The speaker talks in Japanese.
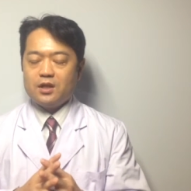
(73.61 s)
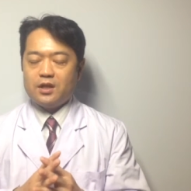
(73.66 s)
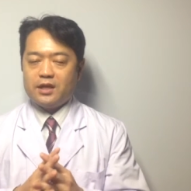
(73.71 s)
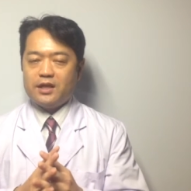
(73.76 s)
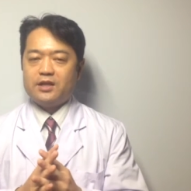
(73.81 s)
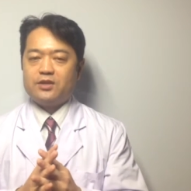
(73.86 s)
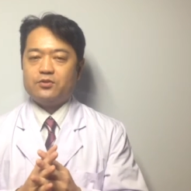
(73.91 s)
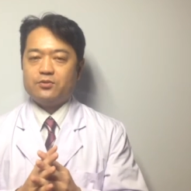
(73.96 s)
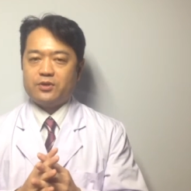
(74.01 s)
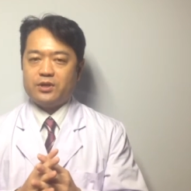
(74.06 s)

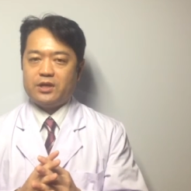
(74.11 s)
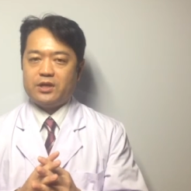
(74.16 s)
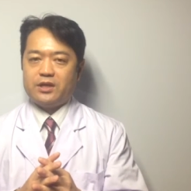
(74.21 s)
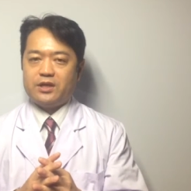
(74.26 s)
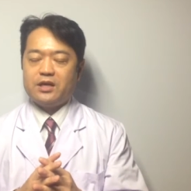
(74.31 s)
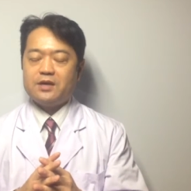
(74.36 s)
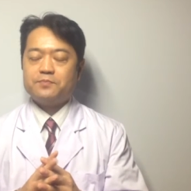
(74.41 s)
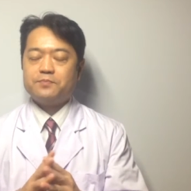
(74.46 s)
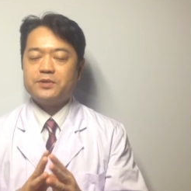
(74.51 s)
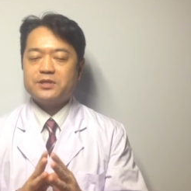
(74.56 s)
えっとね、
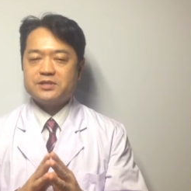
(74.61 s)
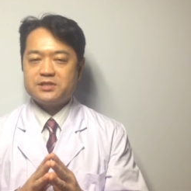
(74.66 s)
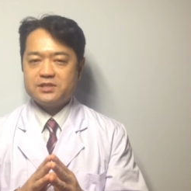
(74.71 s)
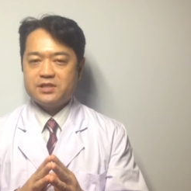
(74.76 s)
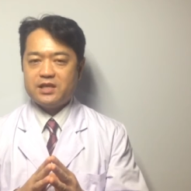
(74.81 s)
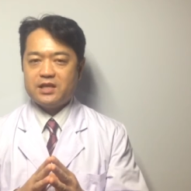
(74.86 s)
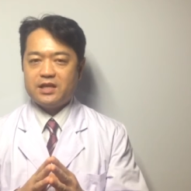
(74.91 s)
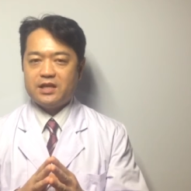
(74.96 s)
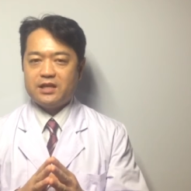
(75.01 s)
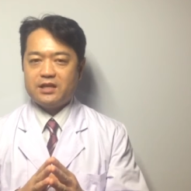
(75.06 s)
やっぱし
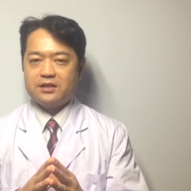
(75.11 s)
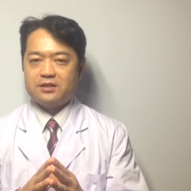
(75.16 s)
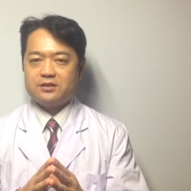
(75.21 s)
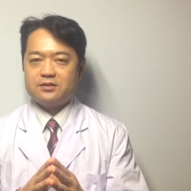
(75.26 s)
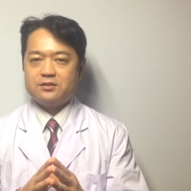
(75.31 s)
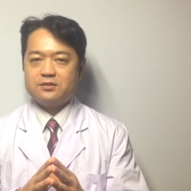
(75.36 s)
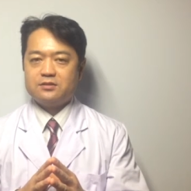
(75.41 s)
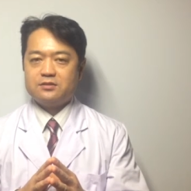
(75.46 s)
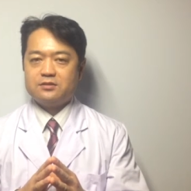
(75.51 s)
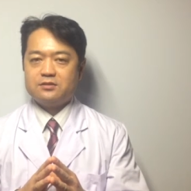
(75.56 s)
ね、
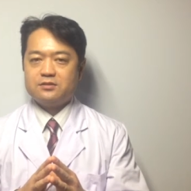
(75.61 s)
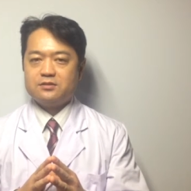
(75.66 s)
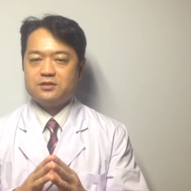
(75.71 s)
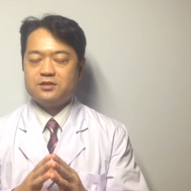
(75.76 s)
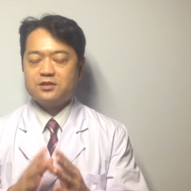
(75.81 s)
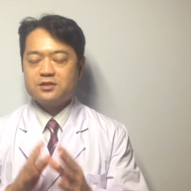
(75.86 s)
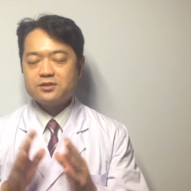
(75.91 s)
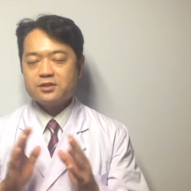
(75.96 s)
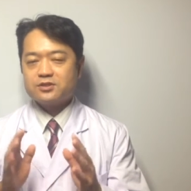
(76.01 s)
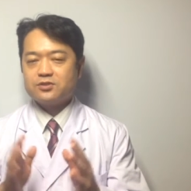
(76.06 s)

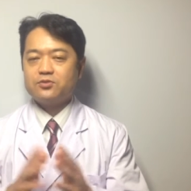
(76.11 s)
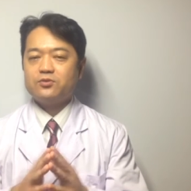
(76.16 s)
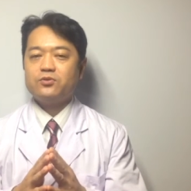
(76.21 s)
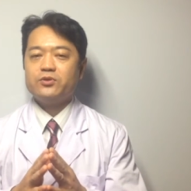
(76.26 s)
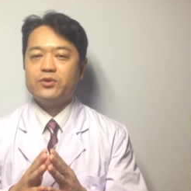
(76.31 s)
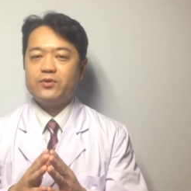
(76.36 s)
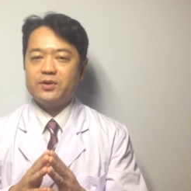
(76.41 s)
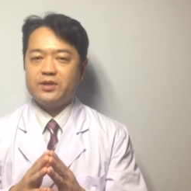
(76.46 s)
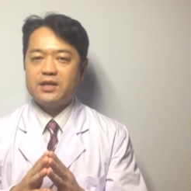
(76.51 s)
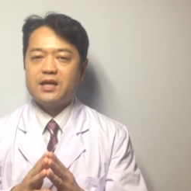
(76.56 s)
実はそう
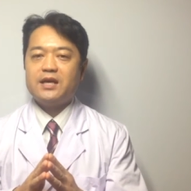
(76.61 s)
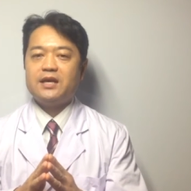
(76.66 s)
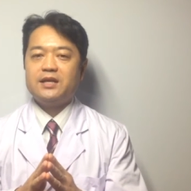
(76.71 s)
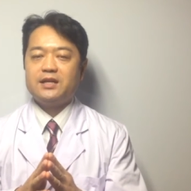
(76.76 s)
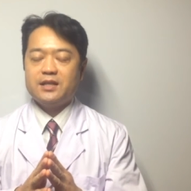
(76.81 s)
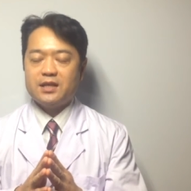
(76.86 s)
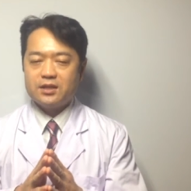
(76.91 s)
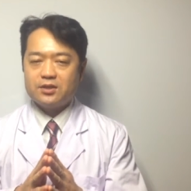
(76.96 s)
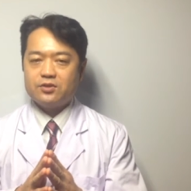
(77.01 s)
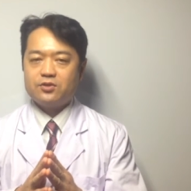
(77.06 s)
ではない
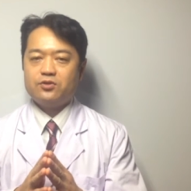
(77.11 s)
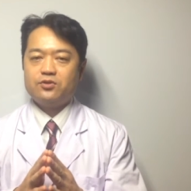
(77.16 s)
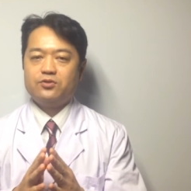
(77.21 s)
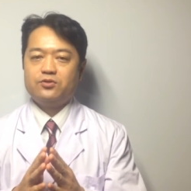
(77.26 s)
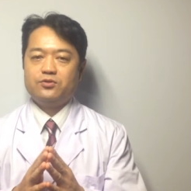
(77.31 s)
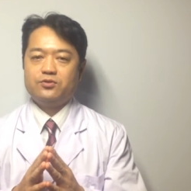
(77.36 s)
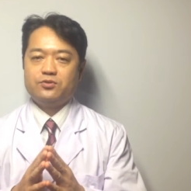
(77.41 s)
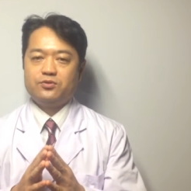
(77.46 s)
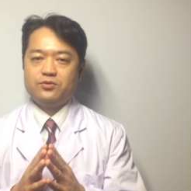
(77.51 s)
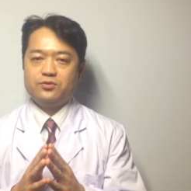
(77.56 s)
なって
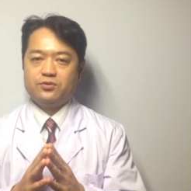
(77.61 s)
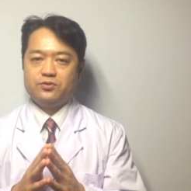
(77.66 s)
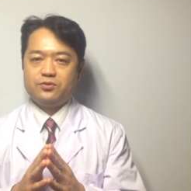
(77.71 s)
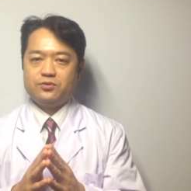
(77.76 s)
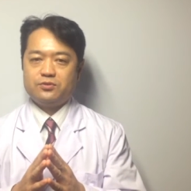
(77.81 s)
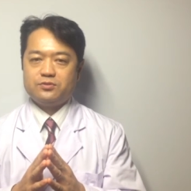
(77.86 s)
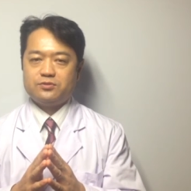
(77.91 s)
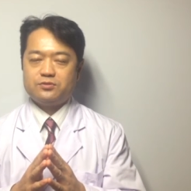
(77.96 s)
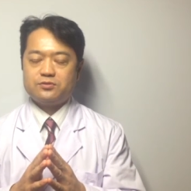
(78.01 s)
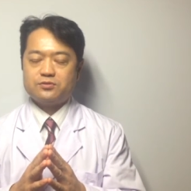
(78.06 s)
いう、
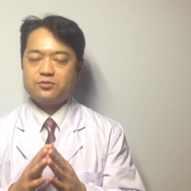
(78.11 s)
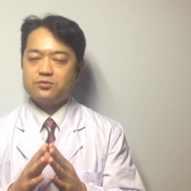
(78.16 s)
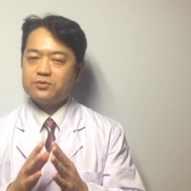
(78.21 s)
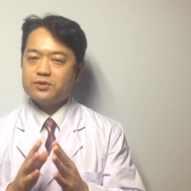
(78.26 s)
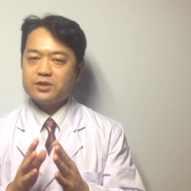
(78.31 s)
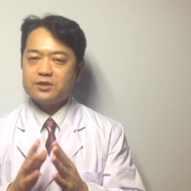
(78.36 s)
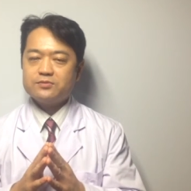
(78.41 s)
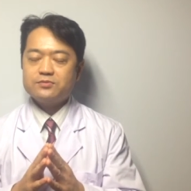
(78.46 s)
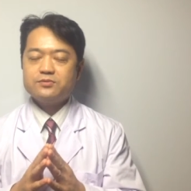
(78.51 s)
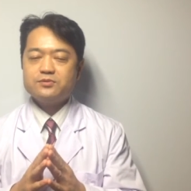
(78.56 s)
そん
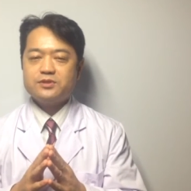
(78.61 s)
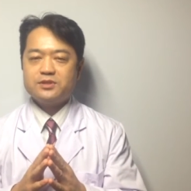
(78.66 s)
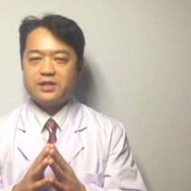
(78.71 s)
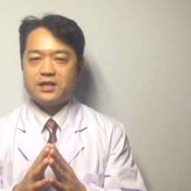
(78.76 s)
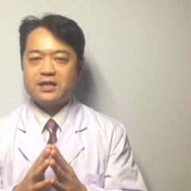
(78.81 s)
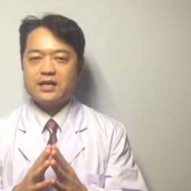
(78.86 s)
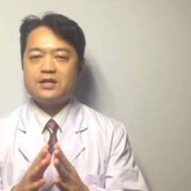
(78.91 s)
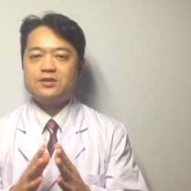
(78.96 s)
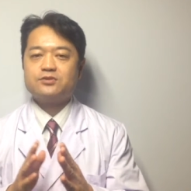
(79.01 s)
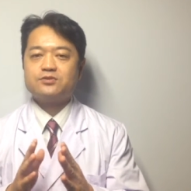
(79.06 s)
な風にね、
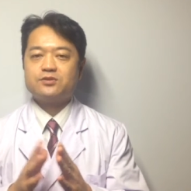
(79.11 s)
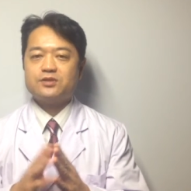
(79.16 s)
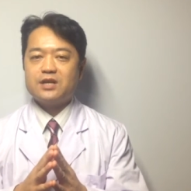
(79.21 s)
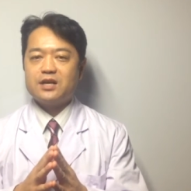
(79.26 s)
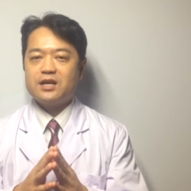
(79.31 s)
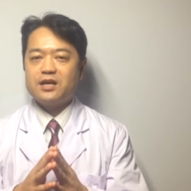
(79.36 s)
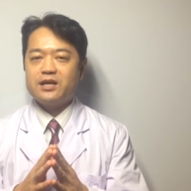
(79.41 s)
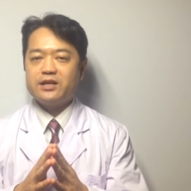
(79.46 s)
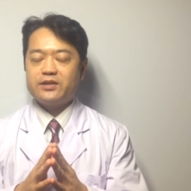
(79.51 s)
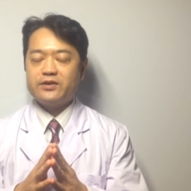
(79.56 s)
軽く
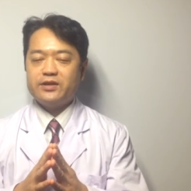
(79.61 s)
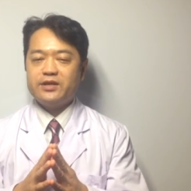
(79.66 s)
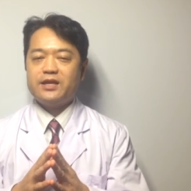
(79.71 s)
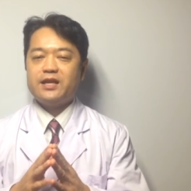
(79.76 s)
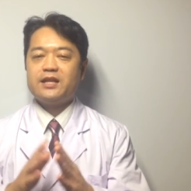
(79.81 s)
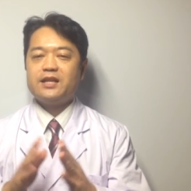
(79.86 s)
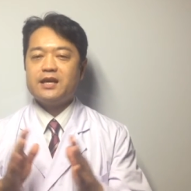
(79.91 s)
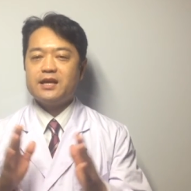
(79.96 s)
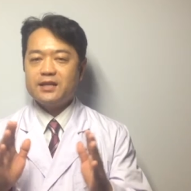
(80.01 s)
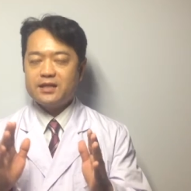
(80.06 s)
考えてはい
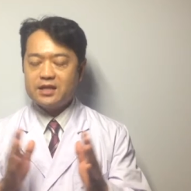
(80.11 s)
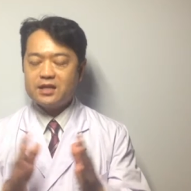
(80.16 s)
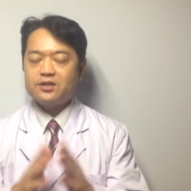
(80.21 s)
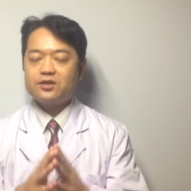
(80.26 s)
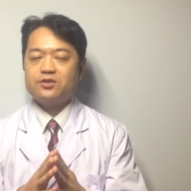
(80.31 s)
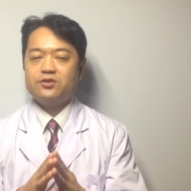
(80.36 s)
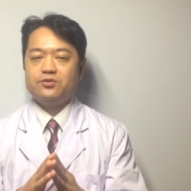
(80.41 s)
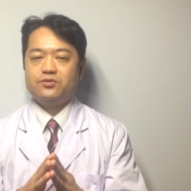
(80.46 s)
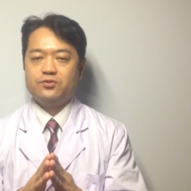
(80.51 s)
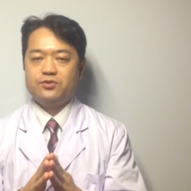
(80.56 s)
けないなっ
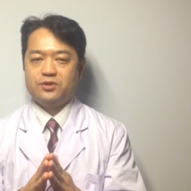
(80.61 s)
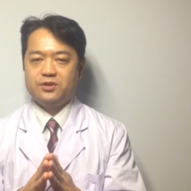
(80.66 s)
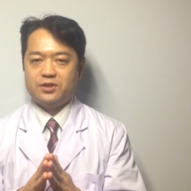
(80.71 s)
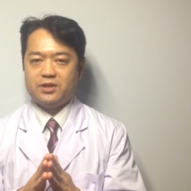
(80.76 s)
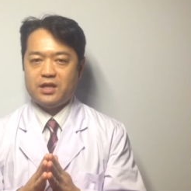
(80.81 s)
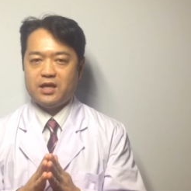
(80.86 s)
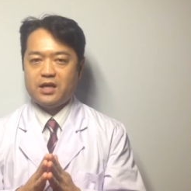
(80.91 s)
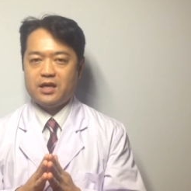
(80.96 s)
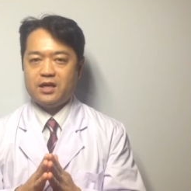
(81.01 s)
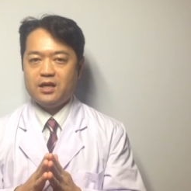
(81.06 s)
ていう風に
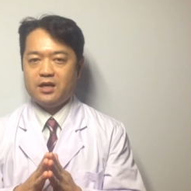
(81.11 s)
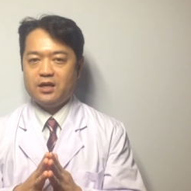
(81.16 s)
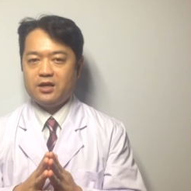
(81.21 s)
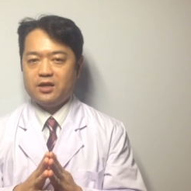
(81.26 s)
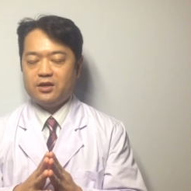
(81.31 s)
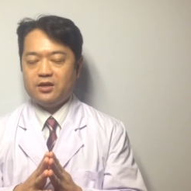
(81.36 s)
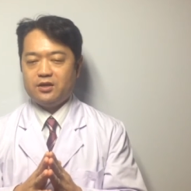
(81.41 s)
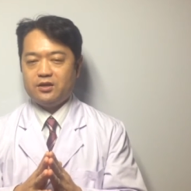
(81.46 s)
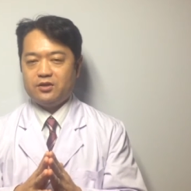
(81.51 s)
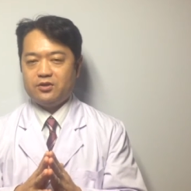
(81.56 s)
ね、
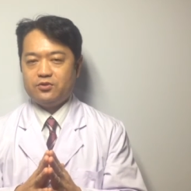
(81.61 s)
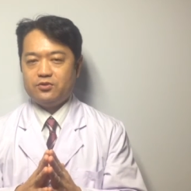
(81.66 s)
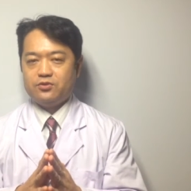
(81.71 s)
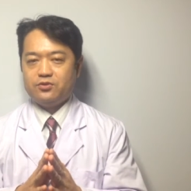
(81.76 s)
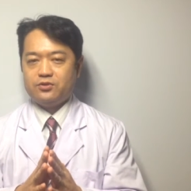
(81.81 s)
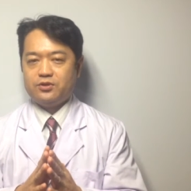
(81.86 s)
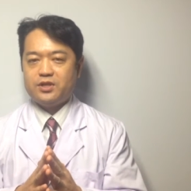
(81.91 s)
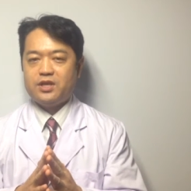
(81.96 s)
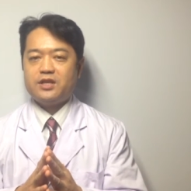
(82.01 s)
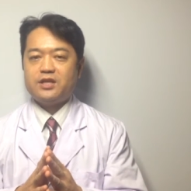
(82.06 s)

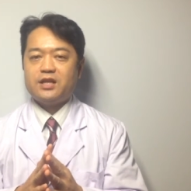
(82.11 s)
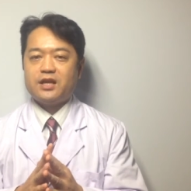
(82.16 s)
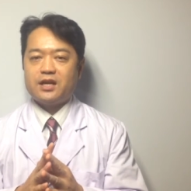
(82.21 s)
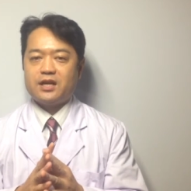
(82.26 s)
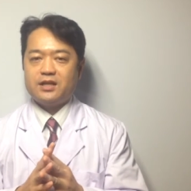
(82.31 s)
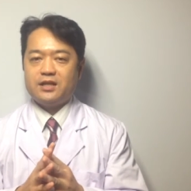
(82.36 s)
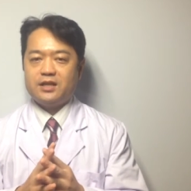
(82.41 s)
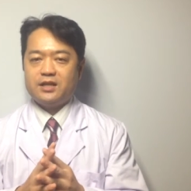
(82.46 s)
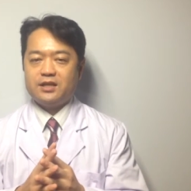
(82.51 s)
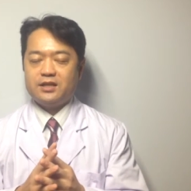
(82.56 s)
いうデータ
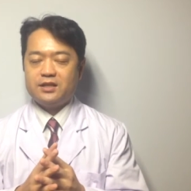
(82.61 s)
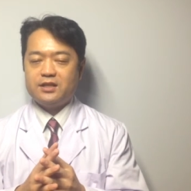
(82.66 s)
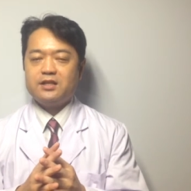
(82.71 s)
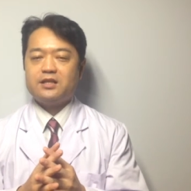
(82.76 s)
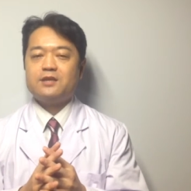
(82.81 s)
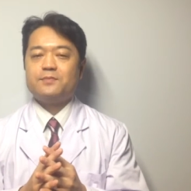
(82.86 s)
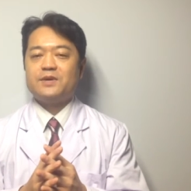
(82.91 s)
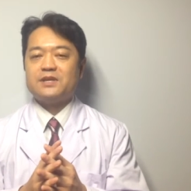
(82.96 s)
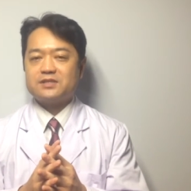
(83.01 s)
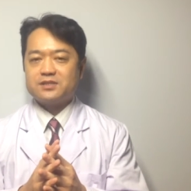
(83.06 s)
がね、出
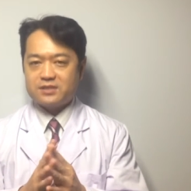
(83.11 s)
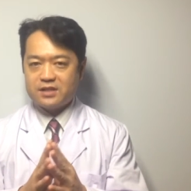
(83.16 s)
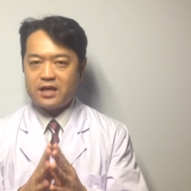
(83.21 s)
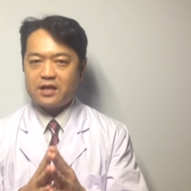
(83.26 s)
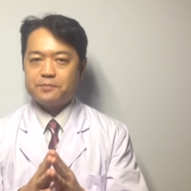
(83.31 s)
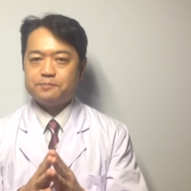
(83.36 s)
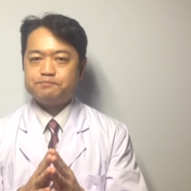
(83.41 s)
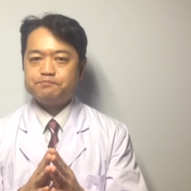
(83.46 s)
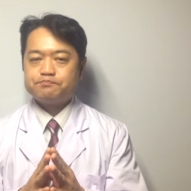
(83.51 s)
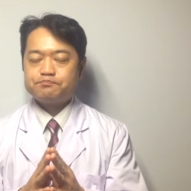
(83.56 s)
てますね。